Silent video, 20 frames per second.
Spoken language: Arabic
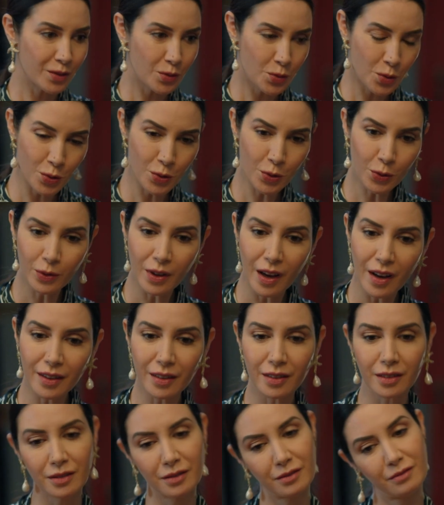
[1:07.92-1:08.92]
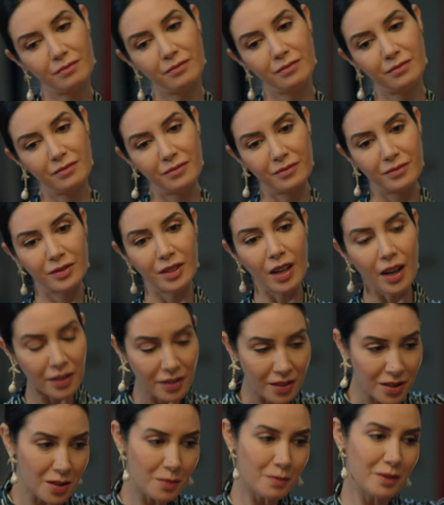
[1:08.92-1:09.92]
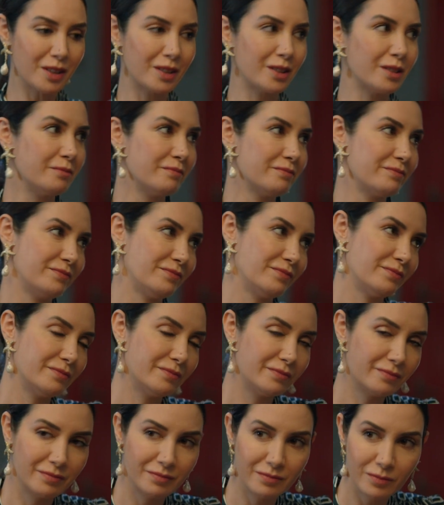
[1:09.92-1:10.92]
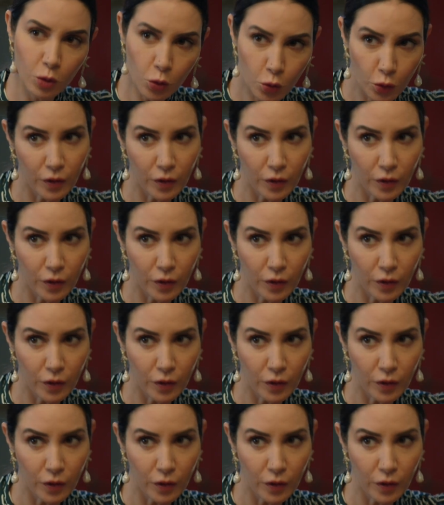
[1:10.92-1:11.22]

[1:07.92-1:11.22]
يا ولاد بلا ما تتنقلوا لو